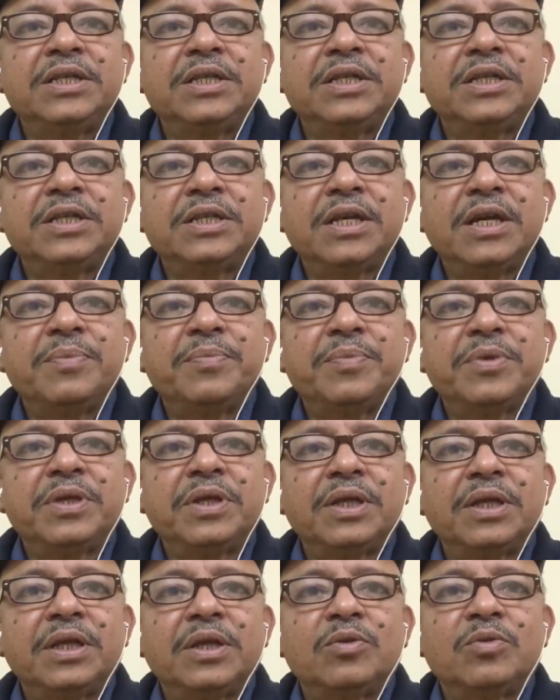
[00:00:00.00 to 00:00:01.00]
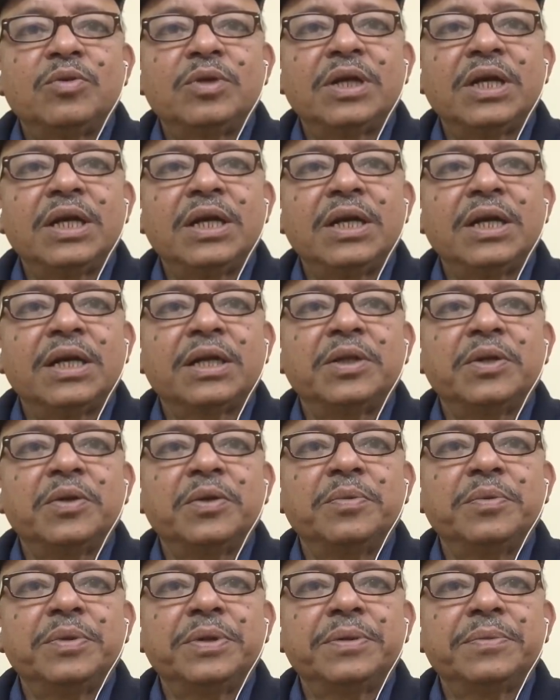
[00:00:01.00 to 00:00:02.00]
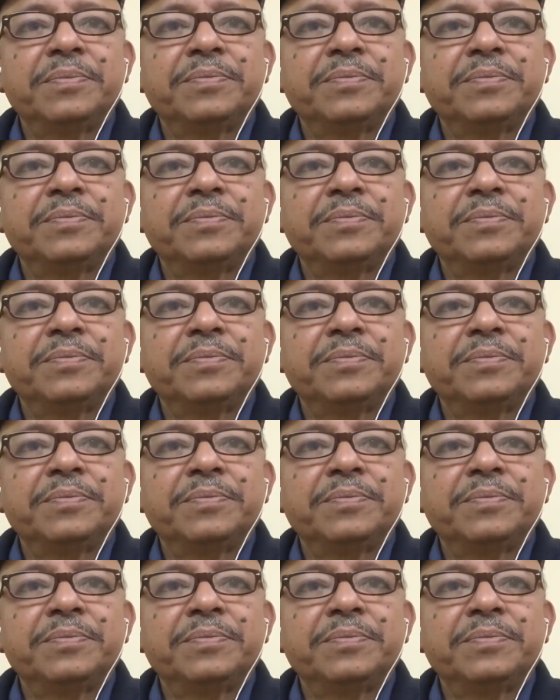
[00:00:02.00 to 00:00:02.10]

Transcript: জিনিসটা আপনাদেরকে একটু খেয়াল রাখতে হবে